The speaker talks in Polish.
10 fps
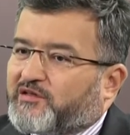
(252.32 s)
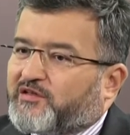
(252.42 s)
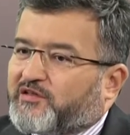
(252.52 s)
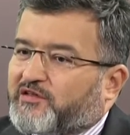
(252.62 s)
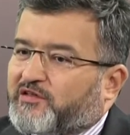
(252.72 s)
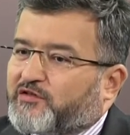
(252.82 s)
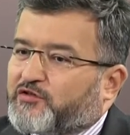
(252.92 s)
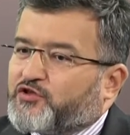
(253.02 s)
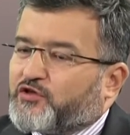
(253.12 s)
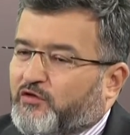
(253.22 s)
Tych
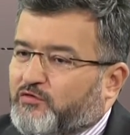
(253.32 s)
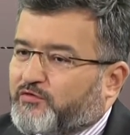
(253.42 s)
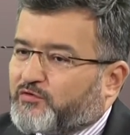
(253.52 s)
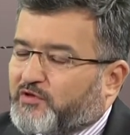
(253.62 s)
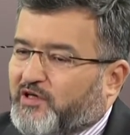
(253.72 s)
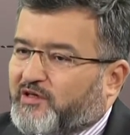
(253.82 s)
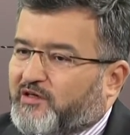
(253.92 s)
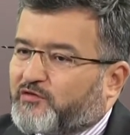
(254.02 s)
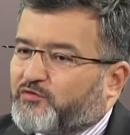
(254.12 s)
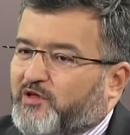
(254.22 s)
środków,
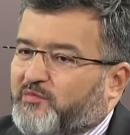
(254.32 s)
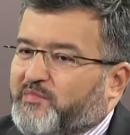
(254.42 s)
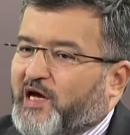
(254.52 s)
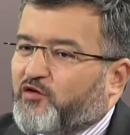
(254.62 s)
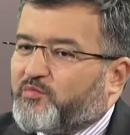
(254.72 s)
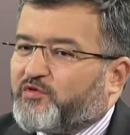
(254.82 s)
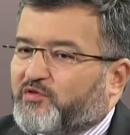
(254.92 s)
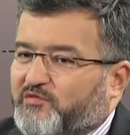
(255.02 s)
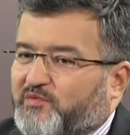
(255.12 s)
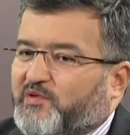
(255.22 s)
które, które miałyby
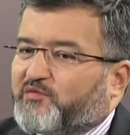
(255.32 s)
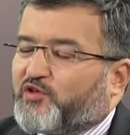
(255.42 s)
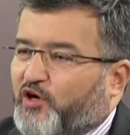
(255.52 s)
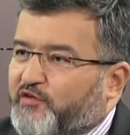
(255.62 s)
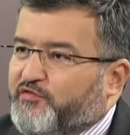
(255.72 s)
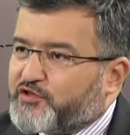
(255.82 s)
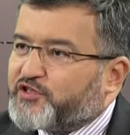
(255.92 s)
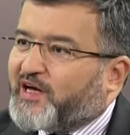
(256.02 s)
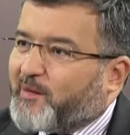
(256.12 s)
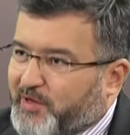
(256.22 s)
trochę
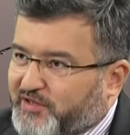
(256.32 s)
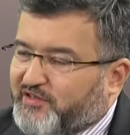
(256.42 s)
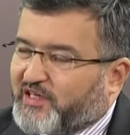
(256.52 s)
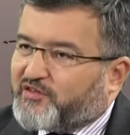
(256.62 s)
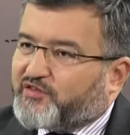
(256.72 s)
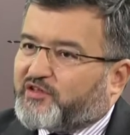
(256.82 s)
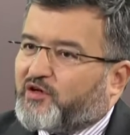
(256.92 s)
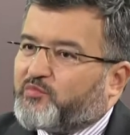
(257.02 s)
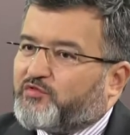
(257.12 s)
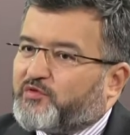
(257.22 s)
wyższy apetyt na
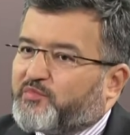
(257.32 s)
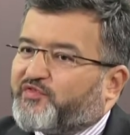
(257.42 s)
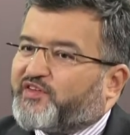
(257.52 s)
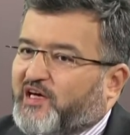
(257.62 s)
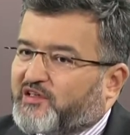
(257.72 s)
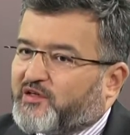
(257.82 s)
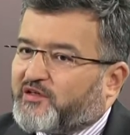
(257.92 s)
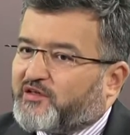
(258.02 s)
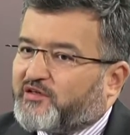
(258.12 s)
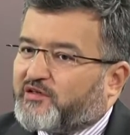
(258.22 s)
ryzyko, byłyby w
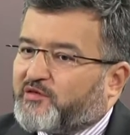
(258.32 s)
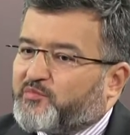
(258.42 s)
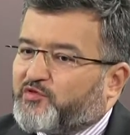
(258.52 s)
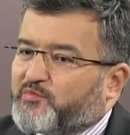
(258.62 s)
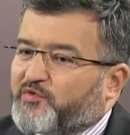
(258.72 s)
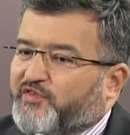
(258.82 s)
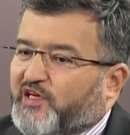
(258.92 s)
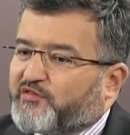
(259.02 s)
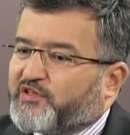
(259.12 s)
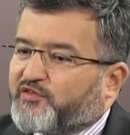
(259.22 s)
stanie, byłyby w
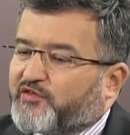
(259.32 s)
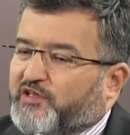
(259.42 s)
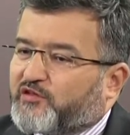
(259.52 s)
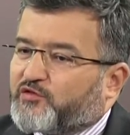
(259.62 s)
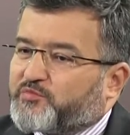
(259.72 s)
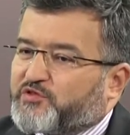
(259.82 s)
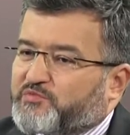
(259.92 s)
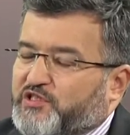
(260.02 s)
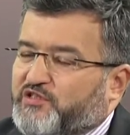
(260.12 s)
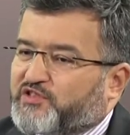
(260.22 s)
stanie finansować tego typu
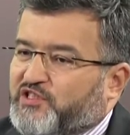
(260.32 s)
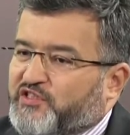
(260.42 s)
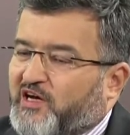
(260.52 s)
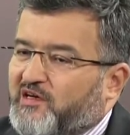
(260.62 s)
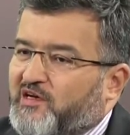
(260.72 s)
przedsięwzięcia,